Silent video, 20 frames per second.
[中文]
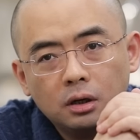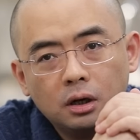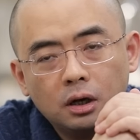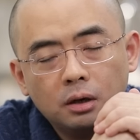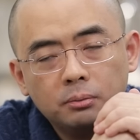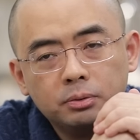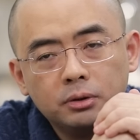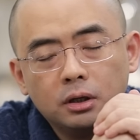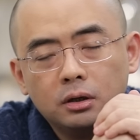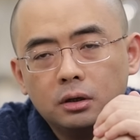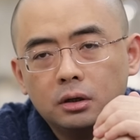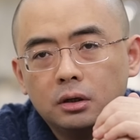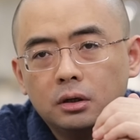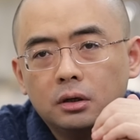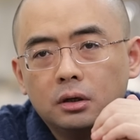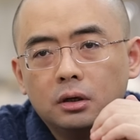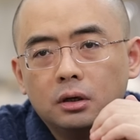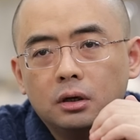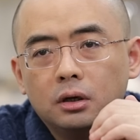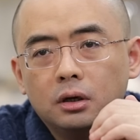哎不对
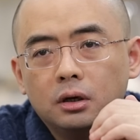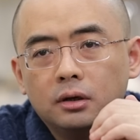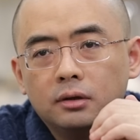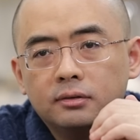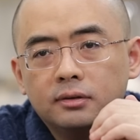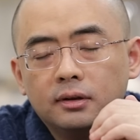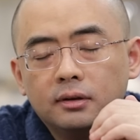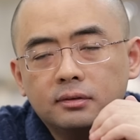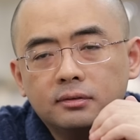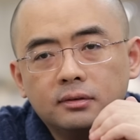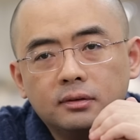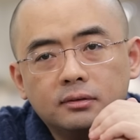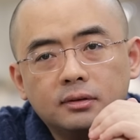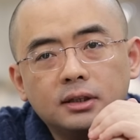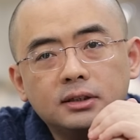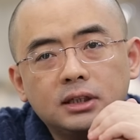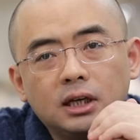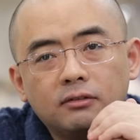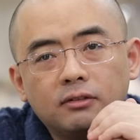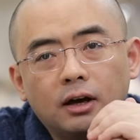呃三
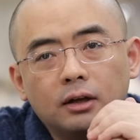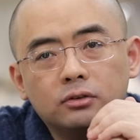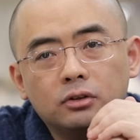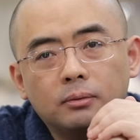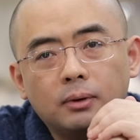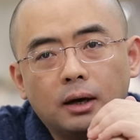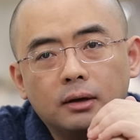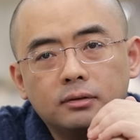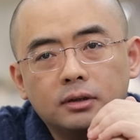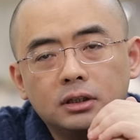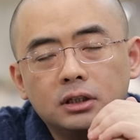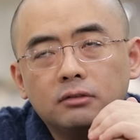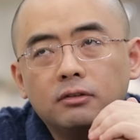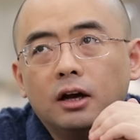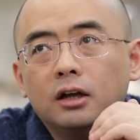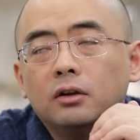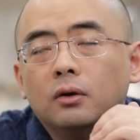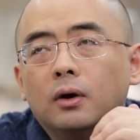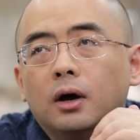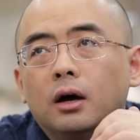三千万对吧？三千
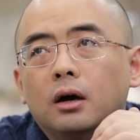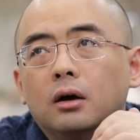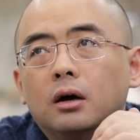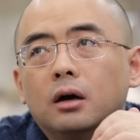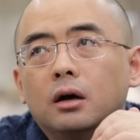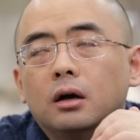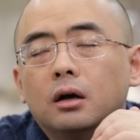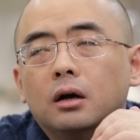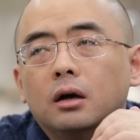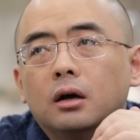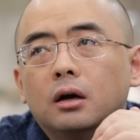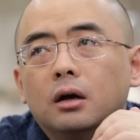万的话